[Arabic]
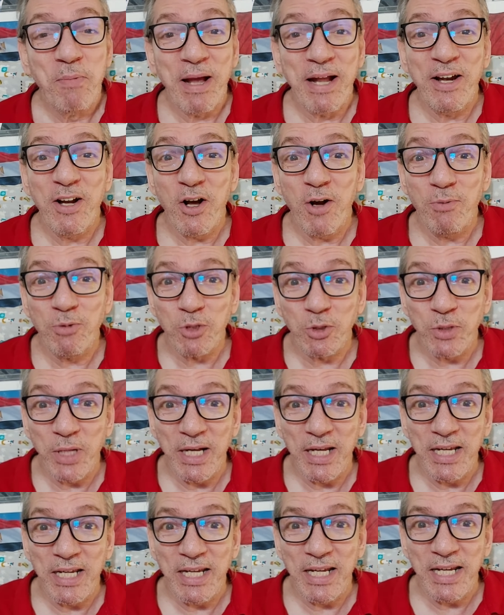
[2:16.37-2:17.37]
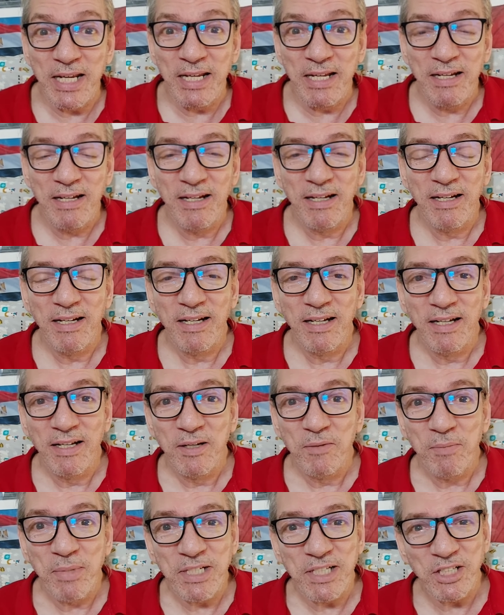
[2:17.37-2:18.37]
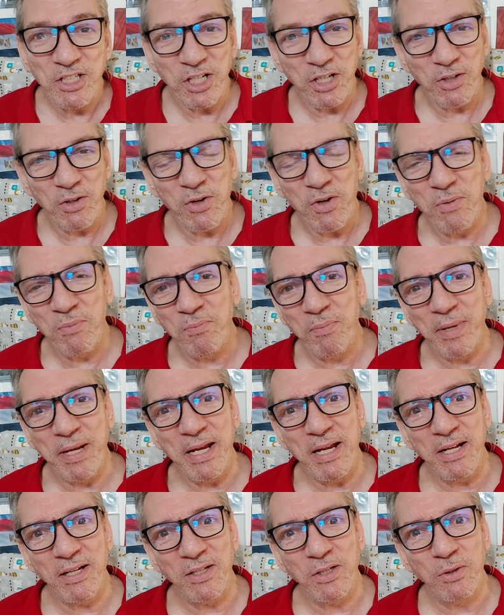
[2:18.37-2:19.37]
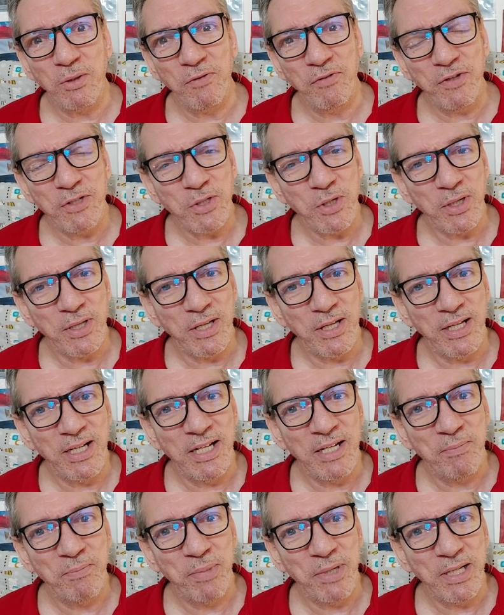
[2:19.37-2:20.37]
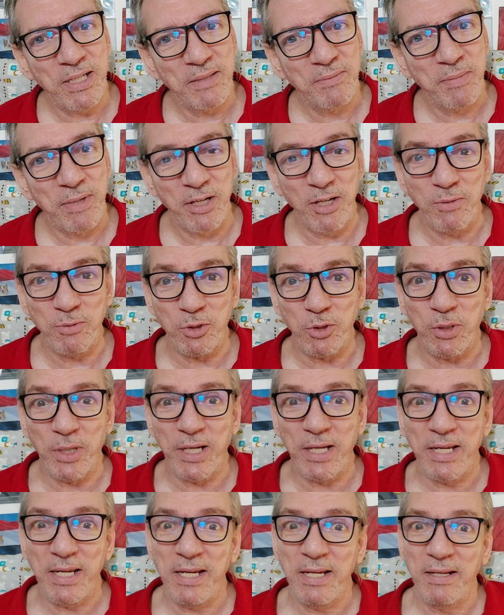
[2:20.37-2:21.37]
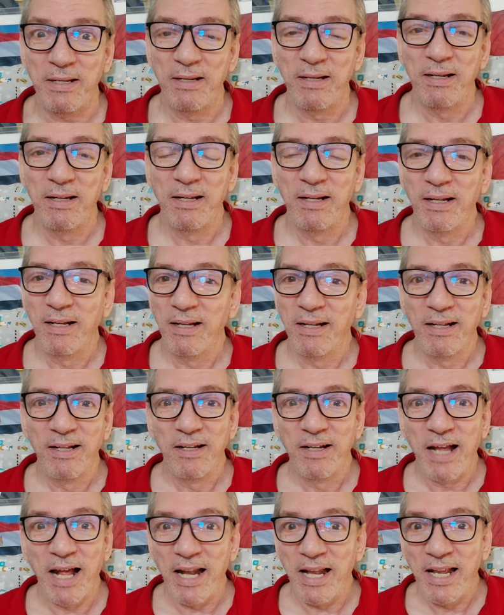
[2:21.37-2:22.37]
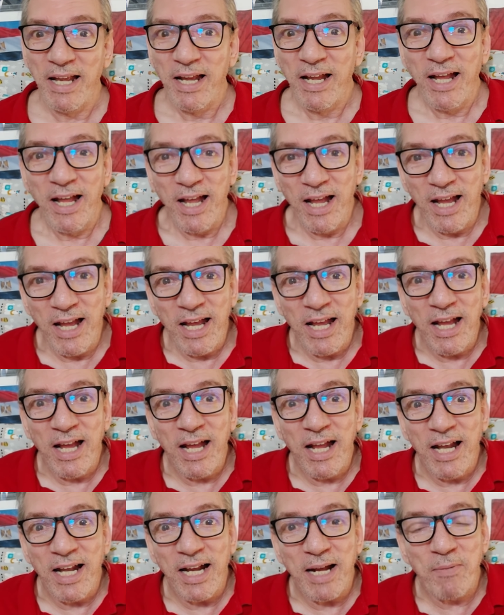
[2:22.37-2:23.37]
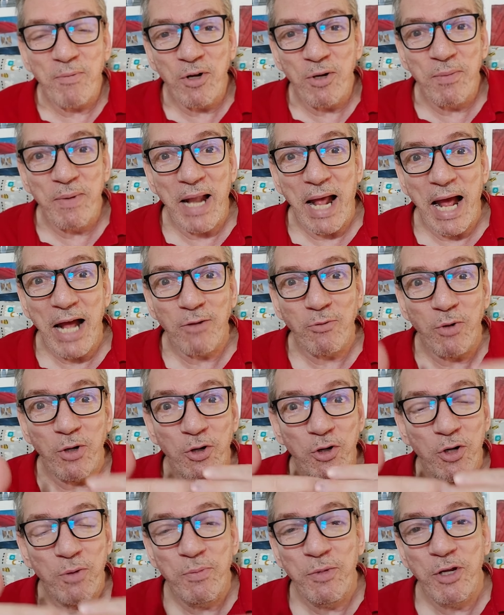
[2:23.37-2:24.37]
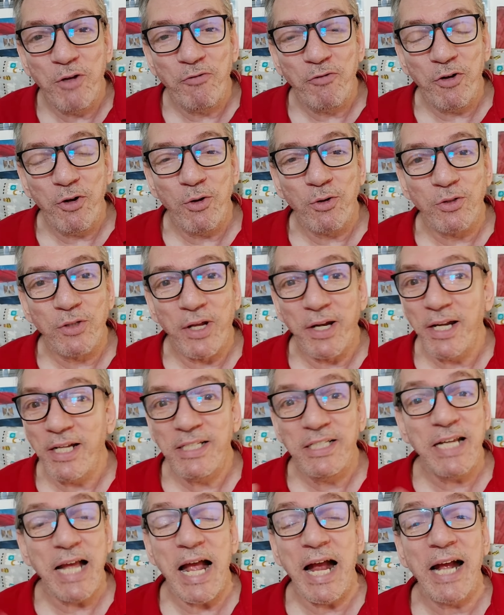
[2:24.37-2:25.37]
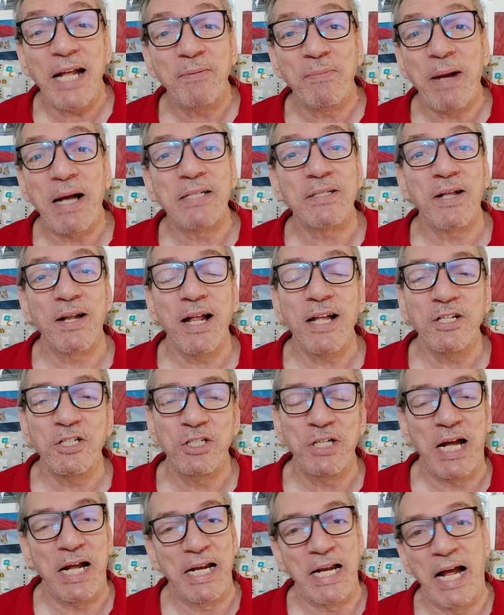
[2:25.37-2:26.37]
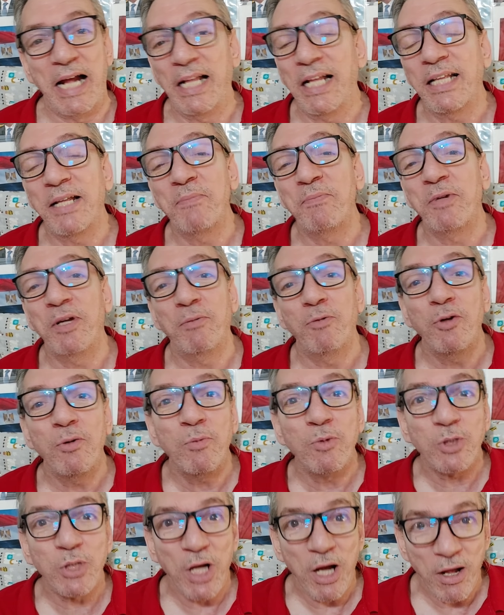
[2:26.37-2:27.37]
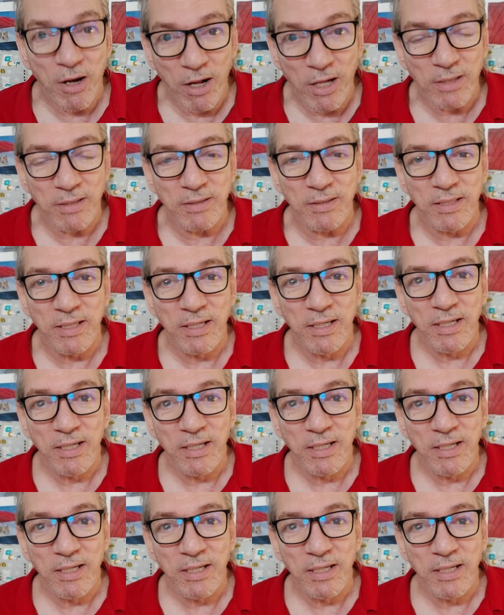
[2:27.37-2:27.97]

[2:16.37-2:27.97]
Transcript: بانهم سودانيين بس شكلهم بيض هو في سودانيين بيض بينهم سودانيين يعني ايه ايه اللي جاب لهم العدوى انهم يقفلوا الطريق دي حاجات ما حصلتش يعني عاده بيعملوا مظاهرات